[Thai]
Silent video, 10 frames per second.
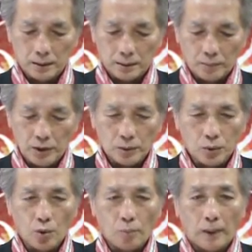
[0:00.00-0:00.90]
จะมีโช
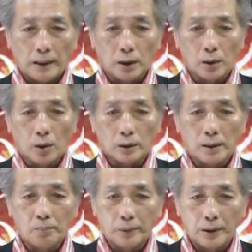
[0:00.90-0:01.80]
คไปตลอด
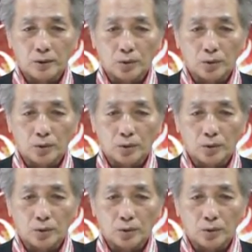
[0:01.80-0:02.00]
ทั้งปี